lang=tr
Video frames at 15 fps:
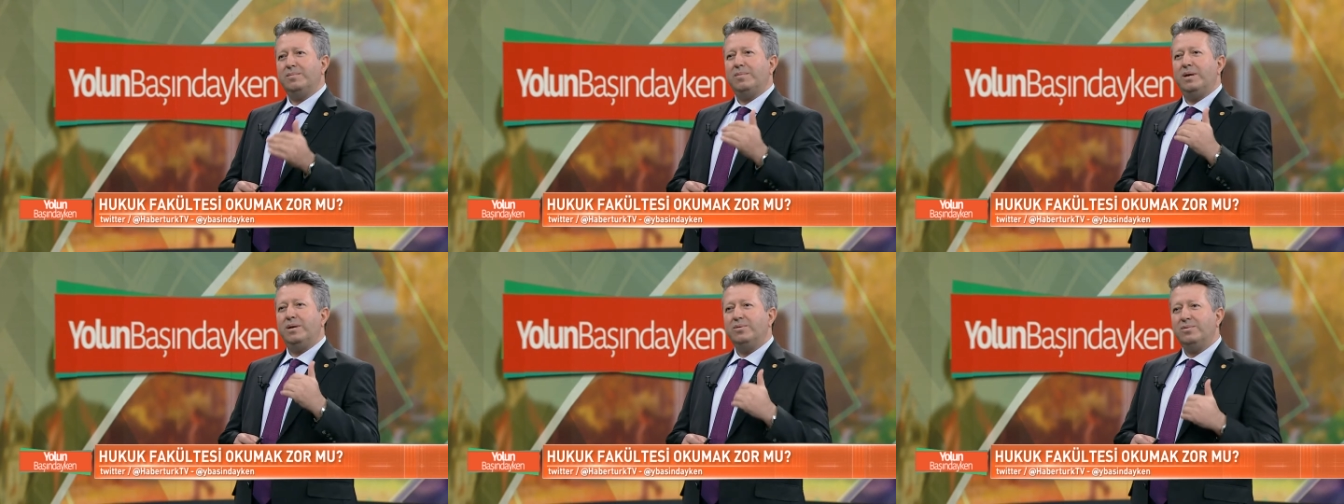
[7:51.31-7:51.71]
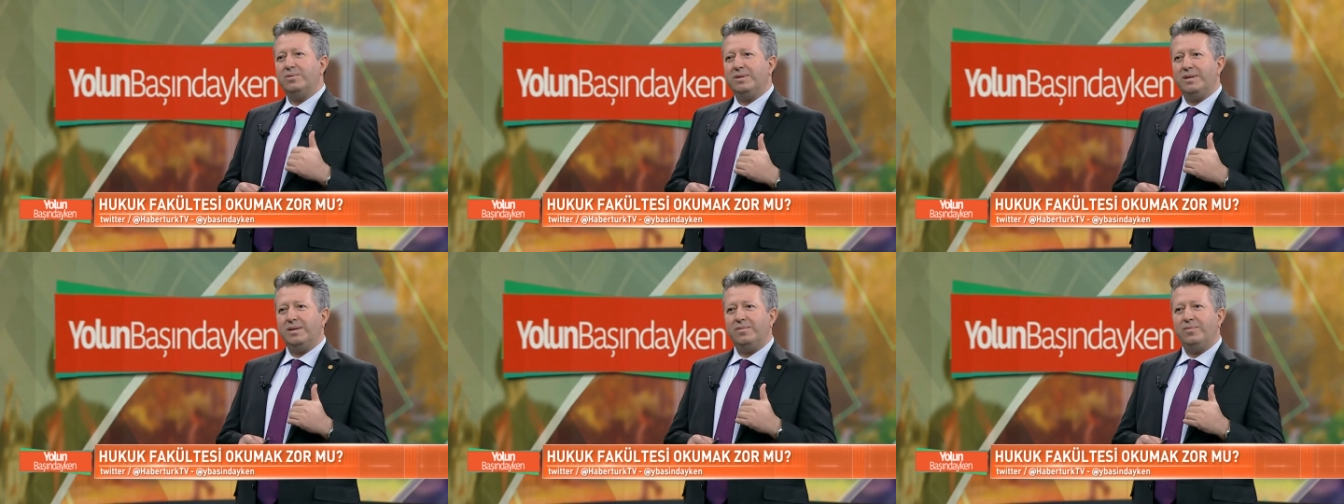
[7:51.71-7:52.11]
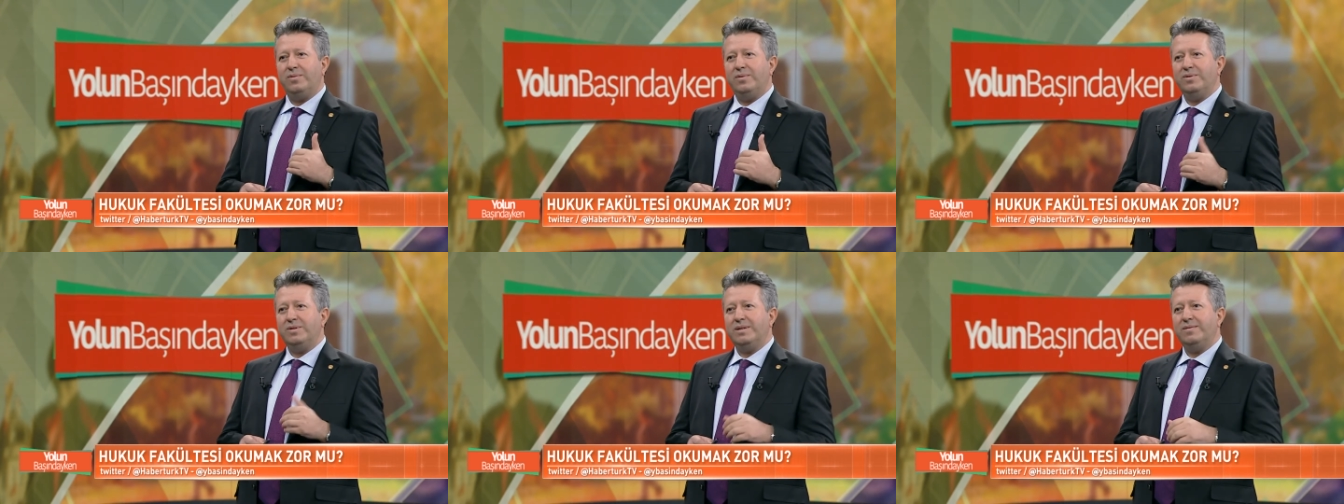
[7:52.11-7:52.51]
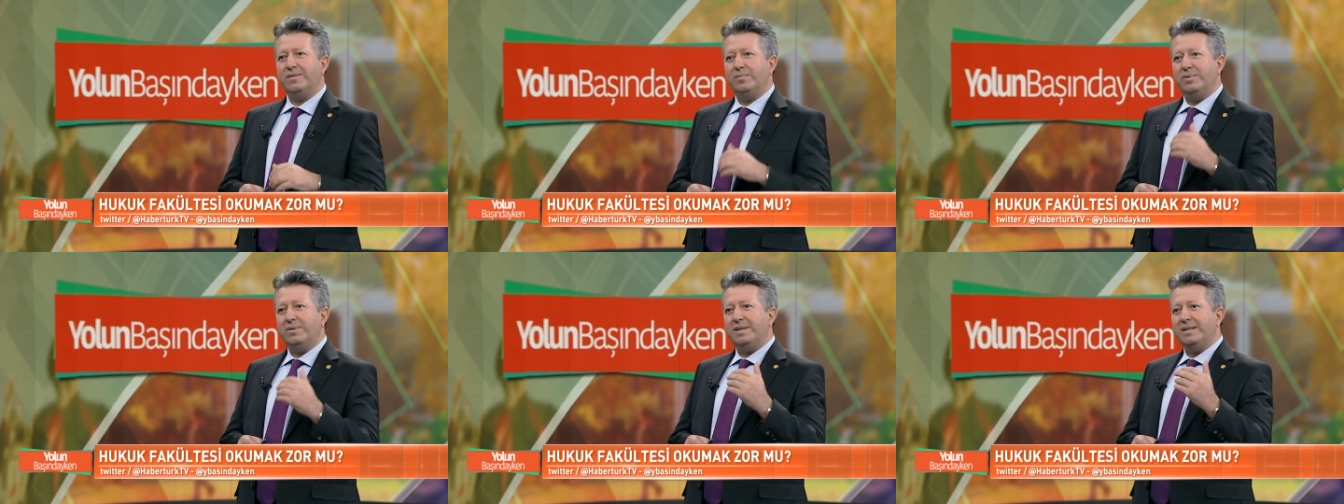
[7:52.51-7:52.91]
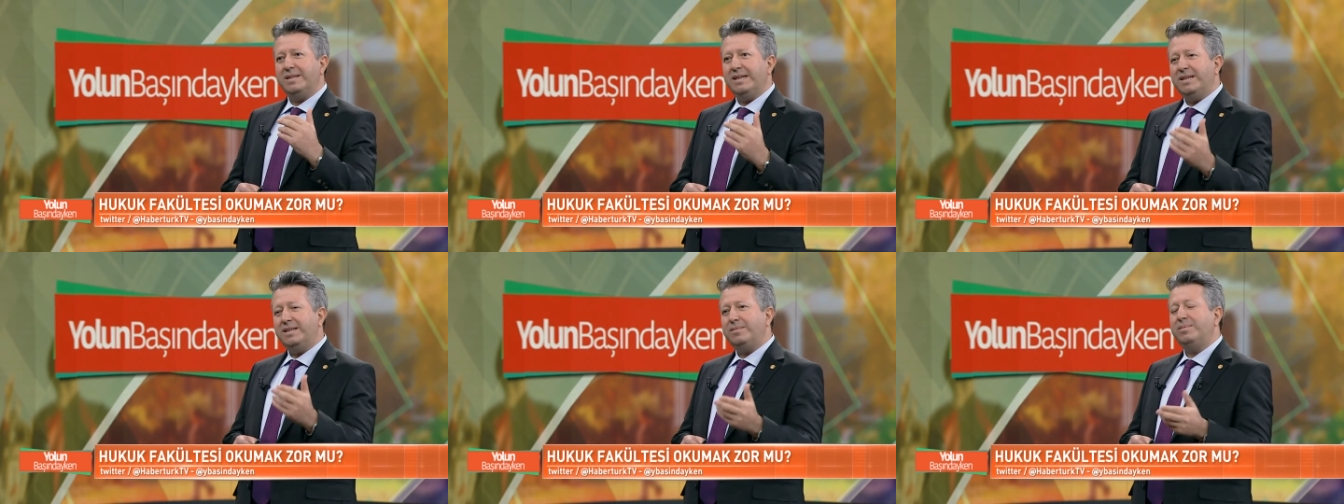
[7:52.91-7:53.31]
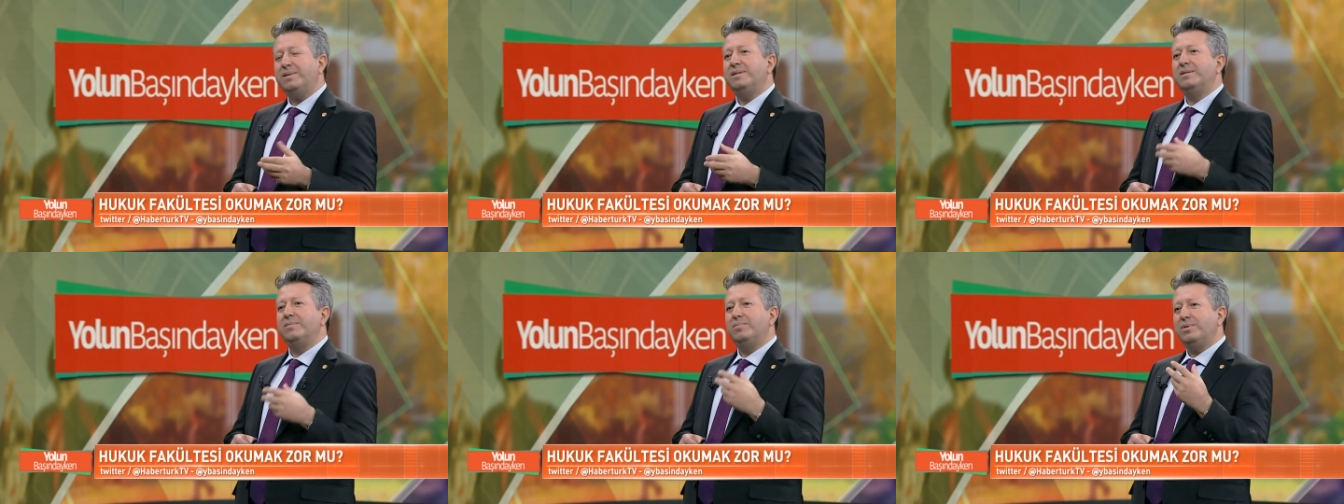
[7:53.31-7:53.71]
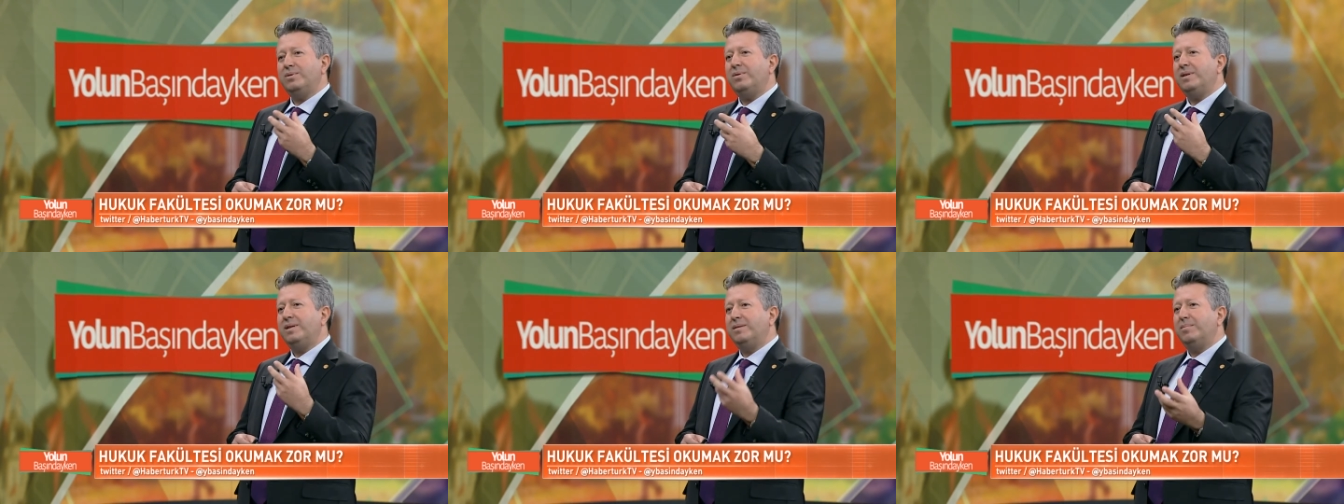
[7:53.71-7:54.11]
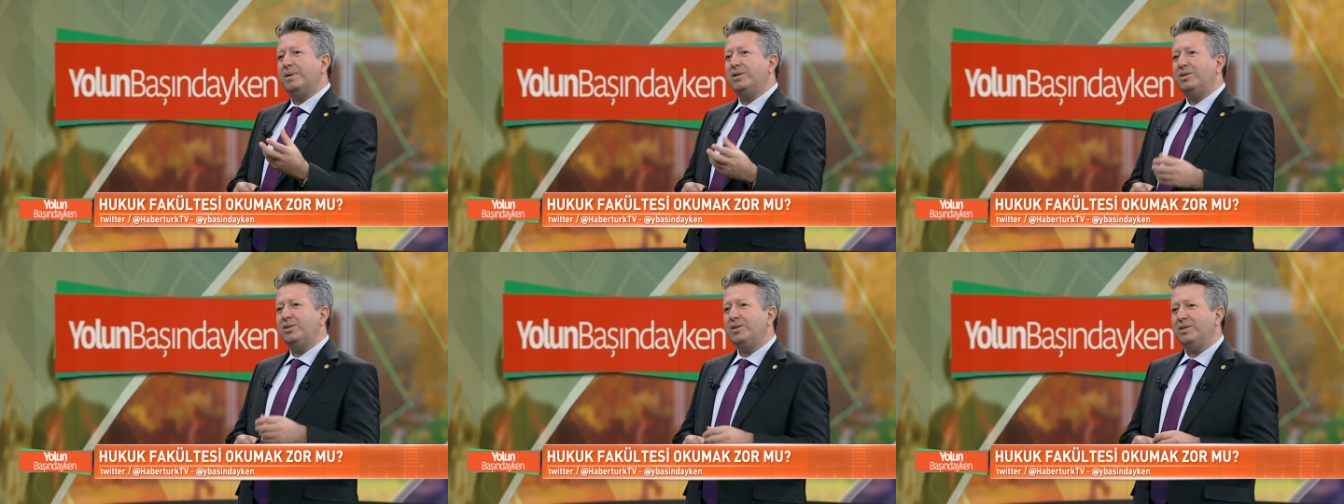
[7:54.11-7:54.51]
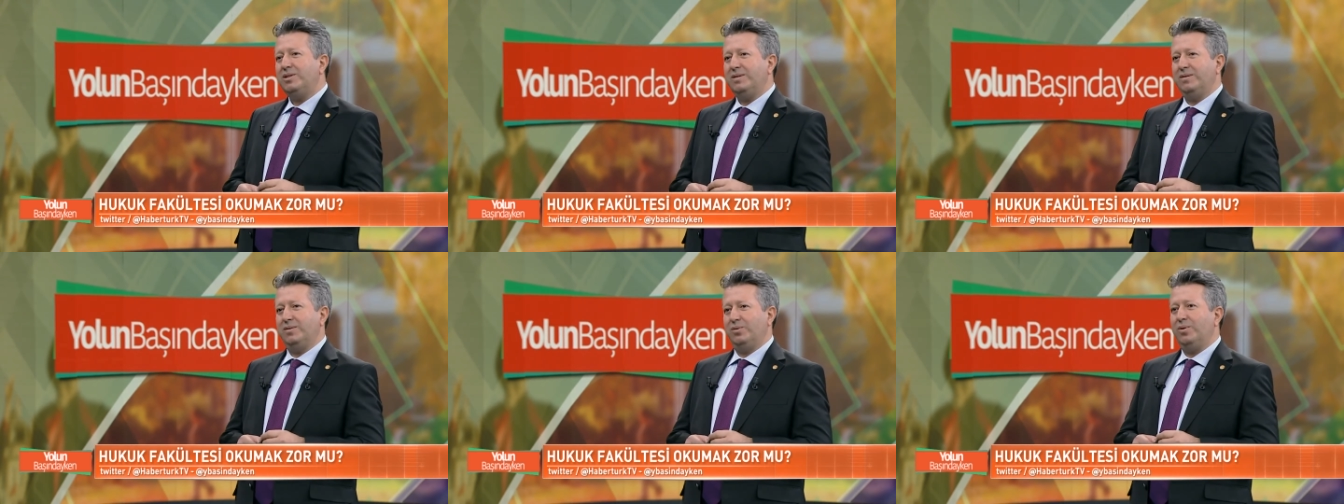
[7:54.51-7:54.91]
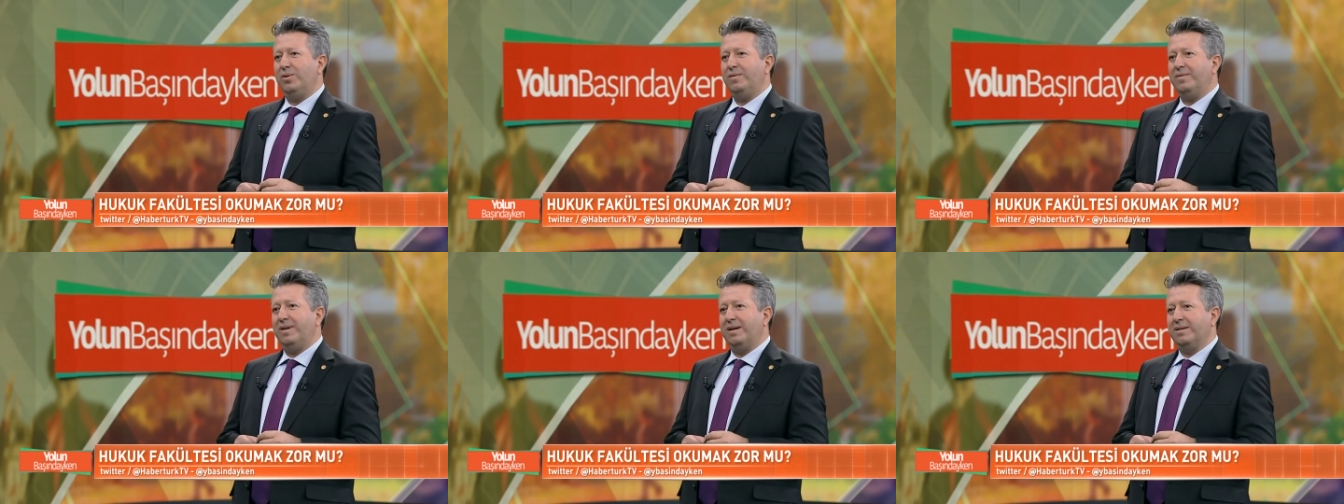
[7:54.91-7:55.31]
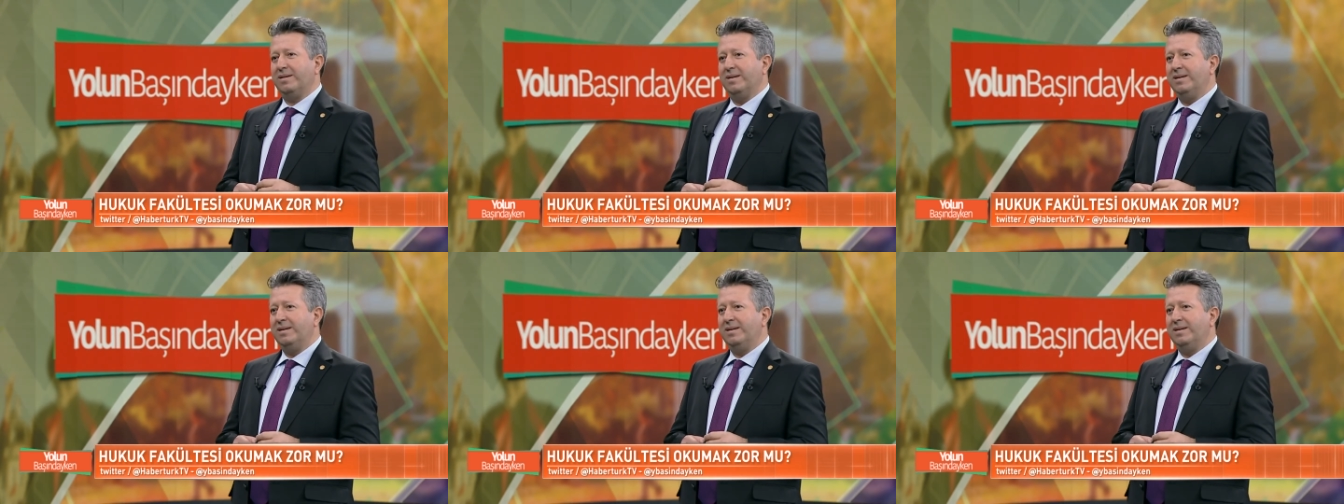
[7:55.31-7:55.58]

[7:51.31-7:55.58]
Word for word: mağdur tarafı olacak ve bunların her birinin bir olaya bakış açısı çok farklı.